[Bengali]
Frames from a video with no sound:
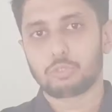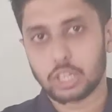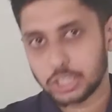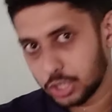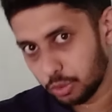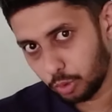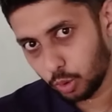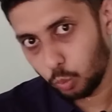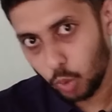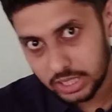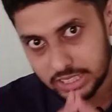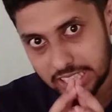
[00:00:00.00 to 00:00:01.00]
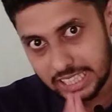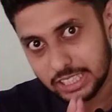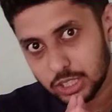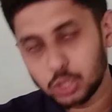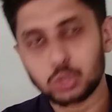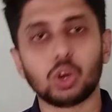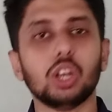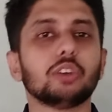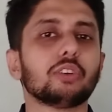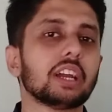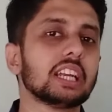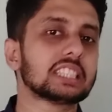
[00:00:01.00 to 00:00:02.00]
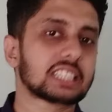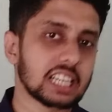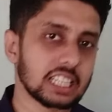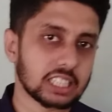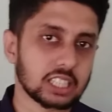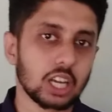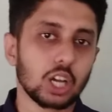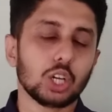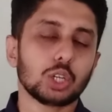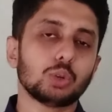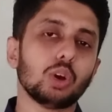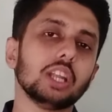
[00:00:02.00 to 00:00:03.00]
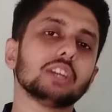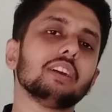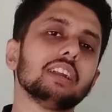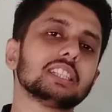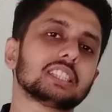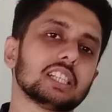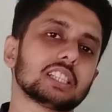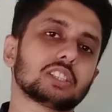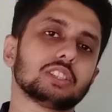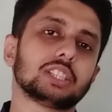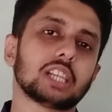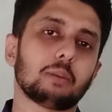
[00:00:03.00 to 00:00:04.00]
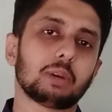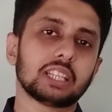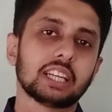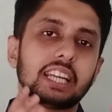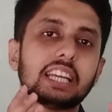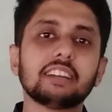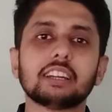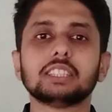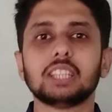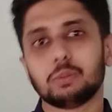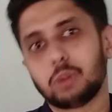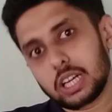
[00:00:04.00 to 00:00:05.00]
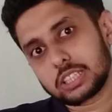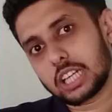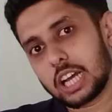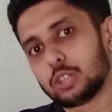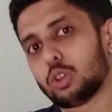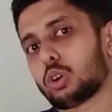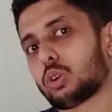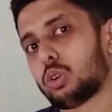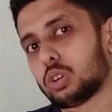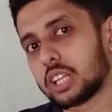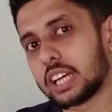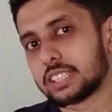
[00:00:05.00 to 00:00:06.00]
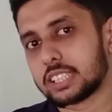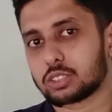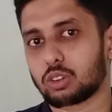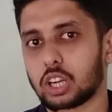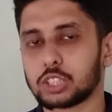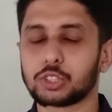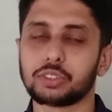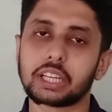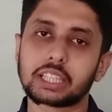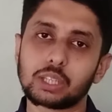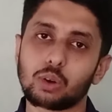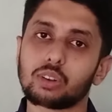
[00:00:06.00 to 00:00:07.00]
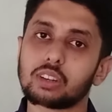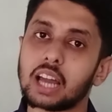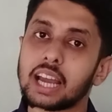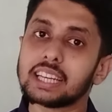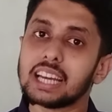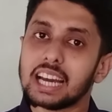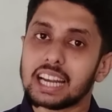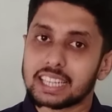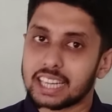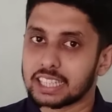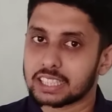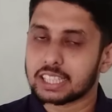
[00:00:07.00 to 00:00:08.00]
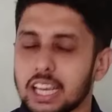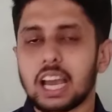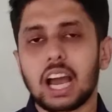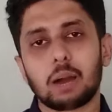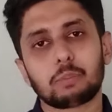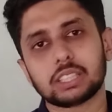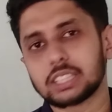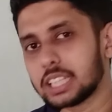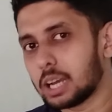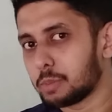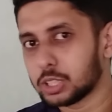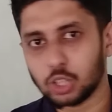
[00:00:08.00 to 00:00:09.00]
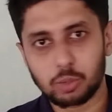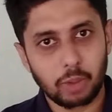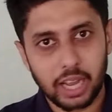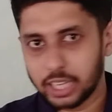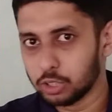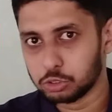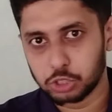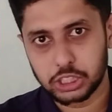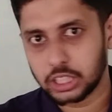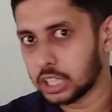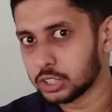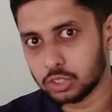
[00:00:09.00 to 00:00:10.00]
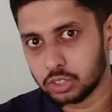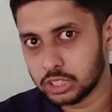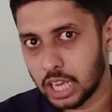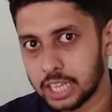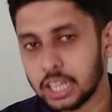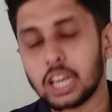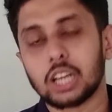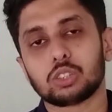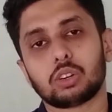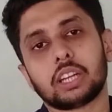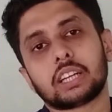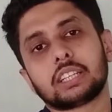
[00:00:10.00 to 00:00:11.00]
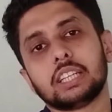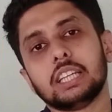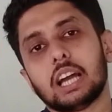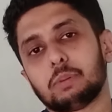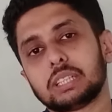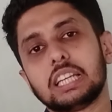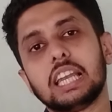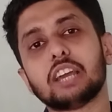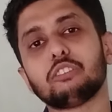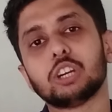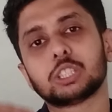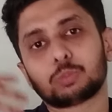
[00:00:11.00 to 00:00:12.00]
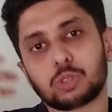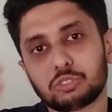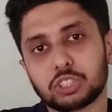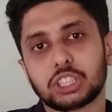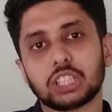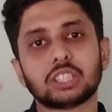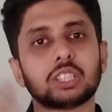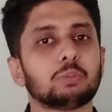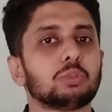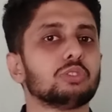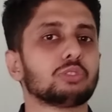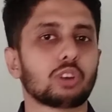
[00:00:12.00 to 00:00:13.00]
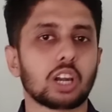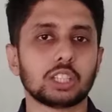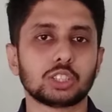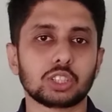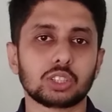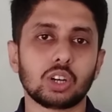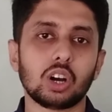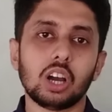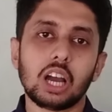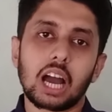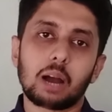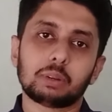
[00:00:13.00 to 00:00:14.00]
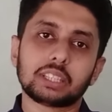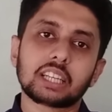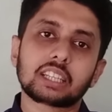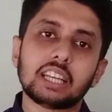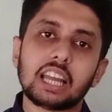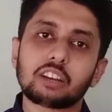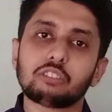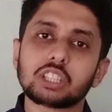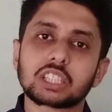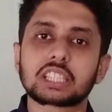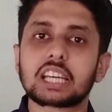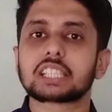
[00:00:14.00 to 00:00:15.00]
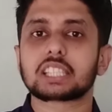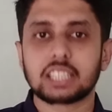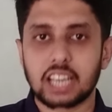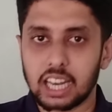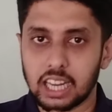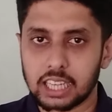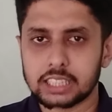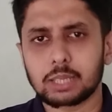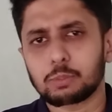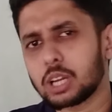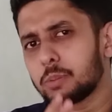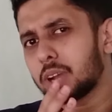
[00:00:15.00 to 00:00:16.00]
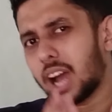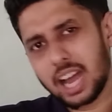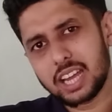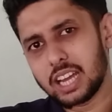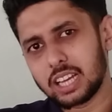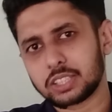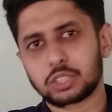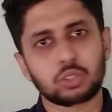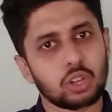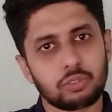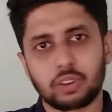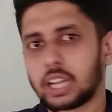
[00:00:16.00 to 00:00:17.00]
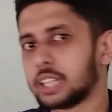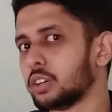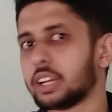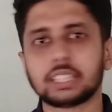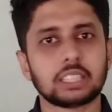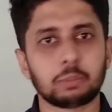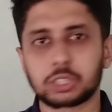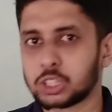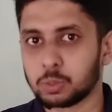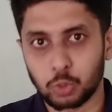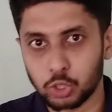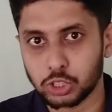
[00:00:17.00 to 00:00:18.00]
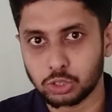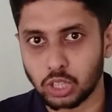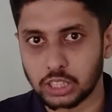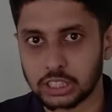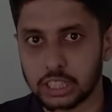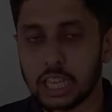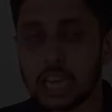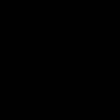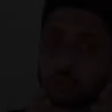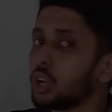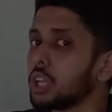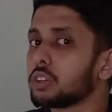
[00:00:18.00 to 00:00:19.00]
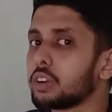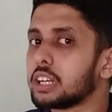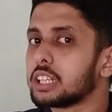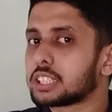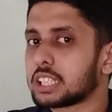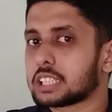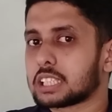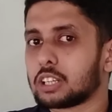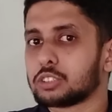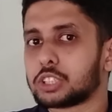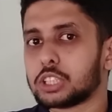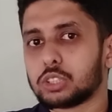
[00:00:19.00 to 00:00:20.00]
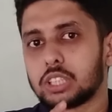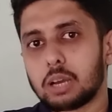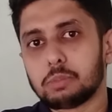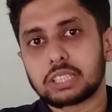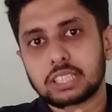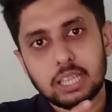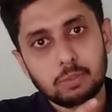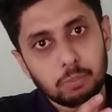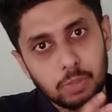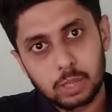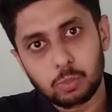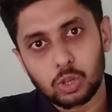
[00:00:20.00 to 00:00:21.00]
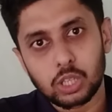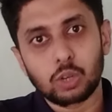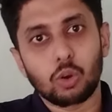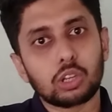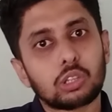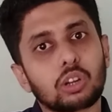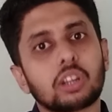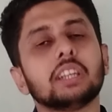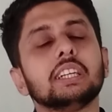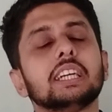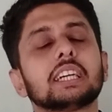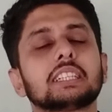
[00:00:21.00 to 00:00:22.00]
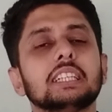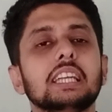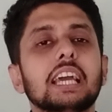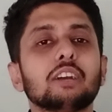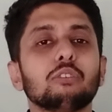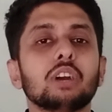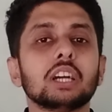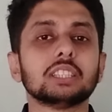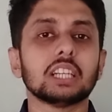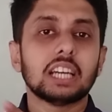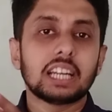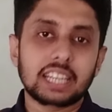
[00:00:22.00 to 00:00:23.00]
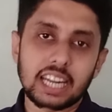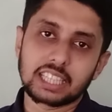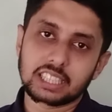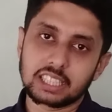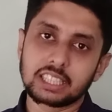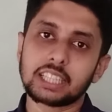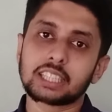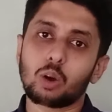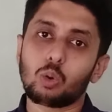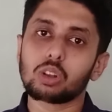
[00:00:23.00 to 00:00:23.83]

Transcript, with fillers: ফার্স্ট অফ অল হোয়াট ইজ ডুয়েলিং ইংলিশ টেস্ট ডুয়েলিঙ্গো ইংলিশ টেস্ট হচ্ছে আমাদের ইংরেজি ভাষায় দক্ষতা অ্যাসেস করার জন্য একটি অনলাইন টেস্ট আমরা জানি আমরা যখন বাহিরে উচ্চশিক্ষার জন্য যাই তখন একটি আমাদের ল্যাঙ্গুয়েজ প্রফিসিয়েন্সি প্রুভ করার জন্য আমাদের একটি ল্যাঙ্গুয়েজ টেস্ট দেওয়া লাগে যেমন আমরা আইএলস এল এই ধরনের এক্সামের সাথে পরিচিত আছি ডুয়েলিঙ্গো ইংলিশ টেস্টটা হচ্ছে যদি আমি সিম্পলি বলি ওই ধরনেরই একটি ল্যাঙ্গুয়েজ টেস্ট যেটা